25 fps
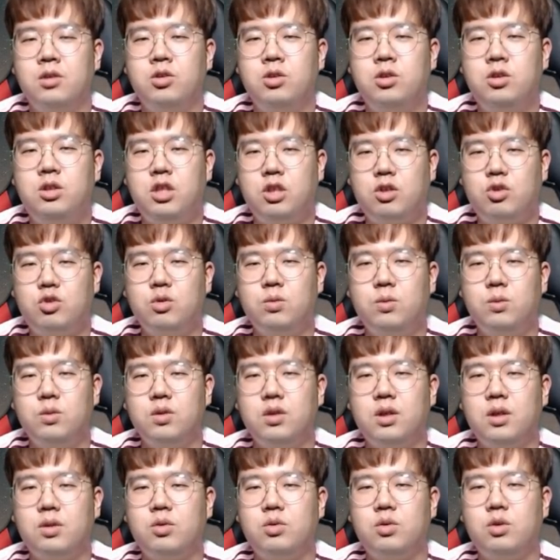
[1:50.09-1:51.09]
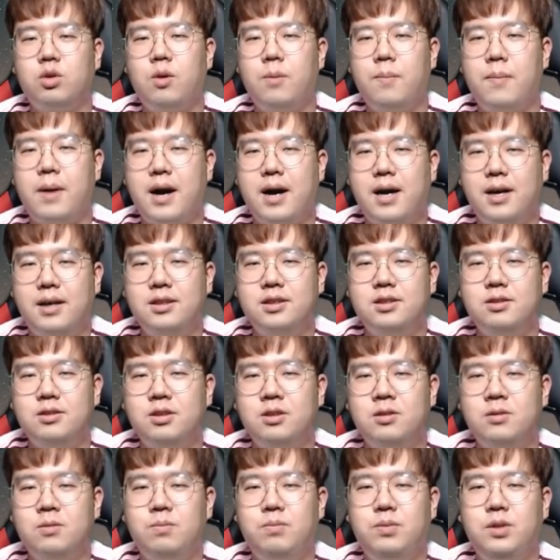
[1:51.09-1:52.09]
직구보다도 더
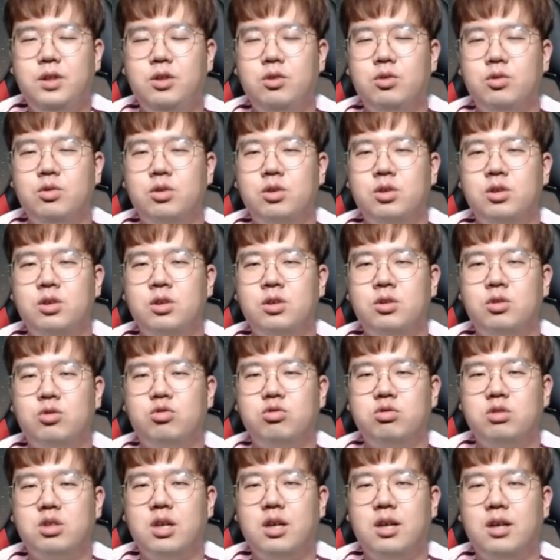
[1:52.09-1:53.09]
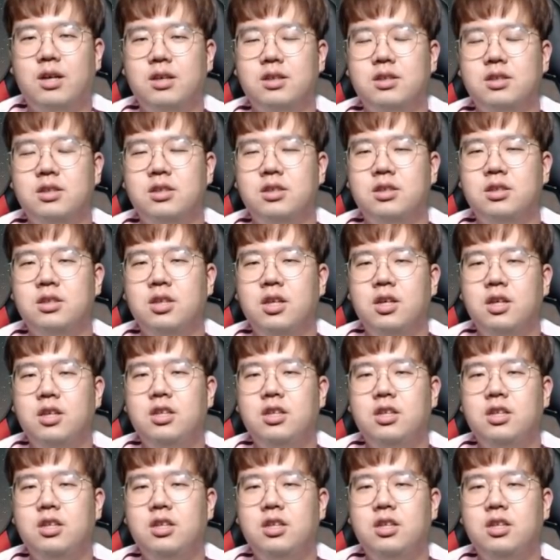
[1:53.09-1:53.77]
많은 비율을 구사하는